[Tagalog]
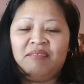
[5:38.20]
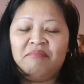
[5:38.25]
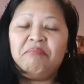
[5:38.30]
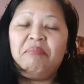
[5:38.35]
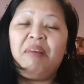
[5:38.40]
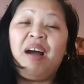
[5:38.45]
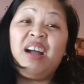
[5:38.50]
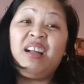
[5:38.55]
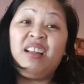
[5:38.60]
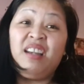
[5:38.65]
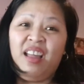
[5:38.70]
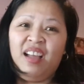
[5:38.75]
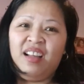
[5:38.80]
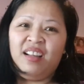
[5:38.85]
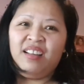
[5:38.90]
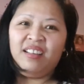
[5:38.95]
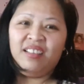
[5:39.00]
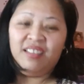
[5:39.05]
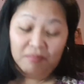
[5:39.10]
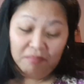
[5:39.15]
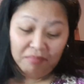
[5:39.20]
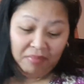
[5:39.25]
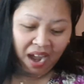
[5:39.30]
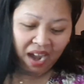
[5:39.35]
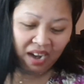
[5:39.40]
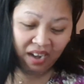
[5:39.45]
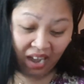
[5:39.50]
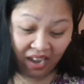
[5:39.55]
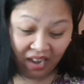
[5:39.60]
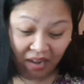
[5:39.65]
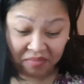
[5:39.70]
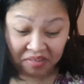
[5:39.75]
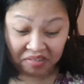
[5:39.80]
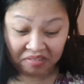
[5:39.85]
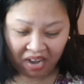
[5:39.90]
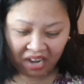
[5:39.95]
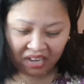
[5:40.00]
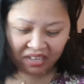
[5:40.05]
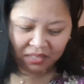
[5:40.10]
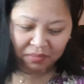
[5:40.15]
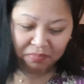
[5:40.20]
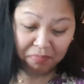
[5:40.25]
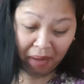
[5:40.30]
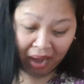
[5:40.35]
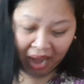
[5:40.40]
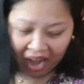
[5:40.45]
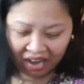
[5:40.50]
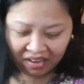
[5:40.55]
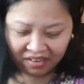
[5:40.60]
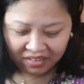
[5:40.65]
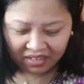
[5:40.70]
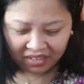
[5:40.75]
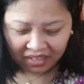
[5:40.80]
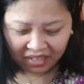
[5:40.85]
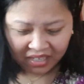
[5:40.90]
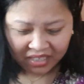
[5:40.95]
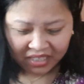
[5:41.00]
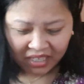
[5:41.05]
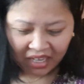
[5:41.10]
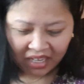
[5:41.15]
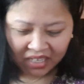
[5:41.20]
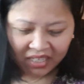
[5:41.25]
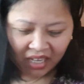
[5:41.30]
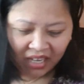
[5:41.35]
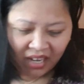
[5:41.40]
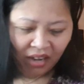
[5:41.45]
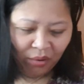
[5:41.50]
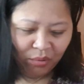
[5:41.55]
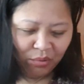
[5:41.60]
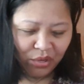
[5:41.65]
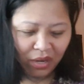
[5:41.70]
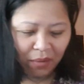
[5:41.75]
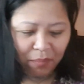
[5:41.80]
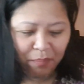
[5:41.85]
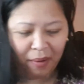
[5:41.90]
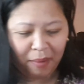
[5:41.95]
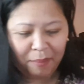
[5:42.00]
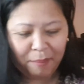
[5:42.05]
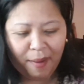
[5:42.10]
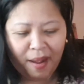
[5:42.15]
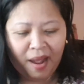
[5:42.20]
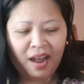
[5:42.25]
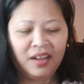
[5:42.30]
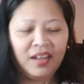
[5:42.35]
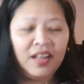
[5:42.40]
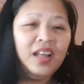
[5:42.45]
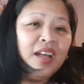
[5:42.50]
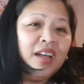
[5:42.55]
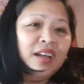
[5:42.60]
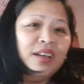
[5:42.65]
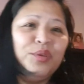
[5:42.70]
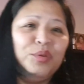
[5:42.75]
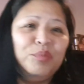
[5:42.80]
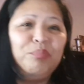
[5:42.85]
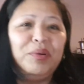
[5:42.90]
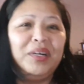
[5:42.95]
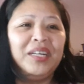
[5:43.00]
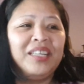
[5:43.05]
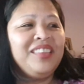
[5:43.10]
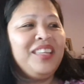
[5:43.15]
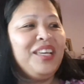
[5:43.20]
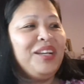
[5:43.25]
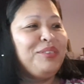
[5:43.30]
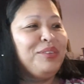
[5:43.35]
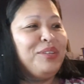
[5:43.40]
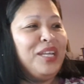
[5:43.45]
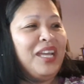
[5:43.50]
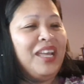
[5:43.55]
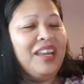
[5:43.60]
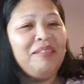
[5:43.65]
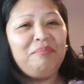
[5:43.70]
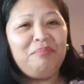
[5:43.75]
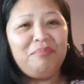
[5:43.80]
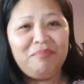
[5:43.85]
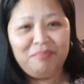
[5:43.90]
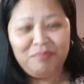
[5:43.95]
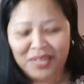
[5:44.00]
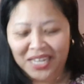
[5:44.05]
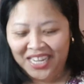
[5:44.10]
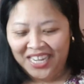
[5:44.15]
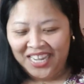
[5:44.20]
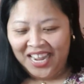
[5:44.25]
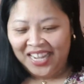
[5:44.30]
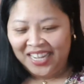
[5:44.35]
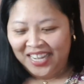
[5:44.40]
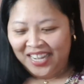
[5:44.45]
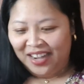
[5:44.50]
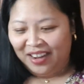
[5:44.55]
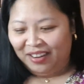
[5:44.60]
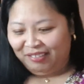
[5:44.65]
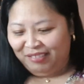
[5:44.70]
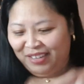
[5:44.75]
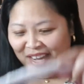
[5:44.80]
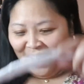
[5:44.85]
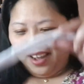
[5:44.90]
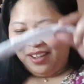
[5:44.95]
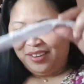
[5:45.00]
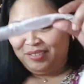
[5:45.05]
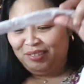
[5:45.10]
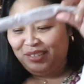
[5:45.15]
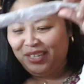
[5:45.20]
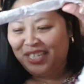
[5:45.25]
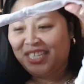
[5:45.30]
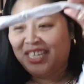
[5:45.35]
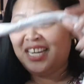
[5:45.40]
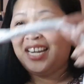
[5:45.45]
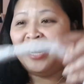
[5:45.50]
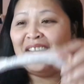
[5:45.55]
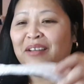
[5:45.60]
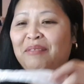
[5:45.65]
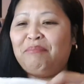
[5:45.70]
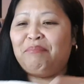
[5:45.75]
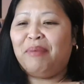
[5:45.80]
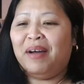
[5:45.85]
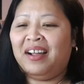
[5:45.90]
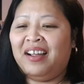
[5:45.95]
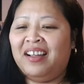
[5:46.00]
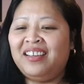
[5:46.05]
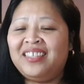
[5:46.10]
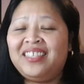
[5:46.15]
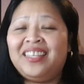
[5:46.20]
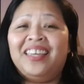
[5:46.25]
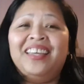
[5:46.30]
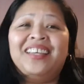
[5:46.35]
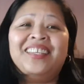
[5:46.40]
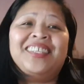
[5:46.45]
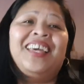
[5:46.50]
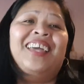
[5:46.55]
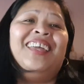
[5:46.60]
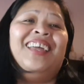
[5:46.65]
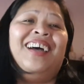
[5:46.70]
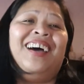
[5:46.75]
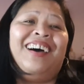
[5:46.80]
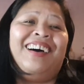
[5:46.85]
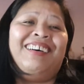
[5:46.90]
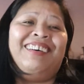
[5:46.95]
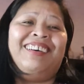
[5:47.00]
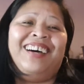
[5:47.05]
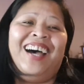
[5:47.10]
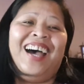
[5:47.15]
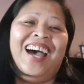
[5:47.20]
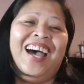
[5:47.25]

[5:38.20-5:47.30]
Bag lang, bag, alam nyo guys, bag. ay saya-saya ko niyan pag bag. Nung birthday ko din, binigyan din ako ni, ano, ni Sheila ng bag. ay saya-saya ko.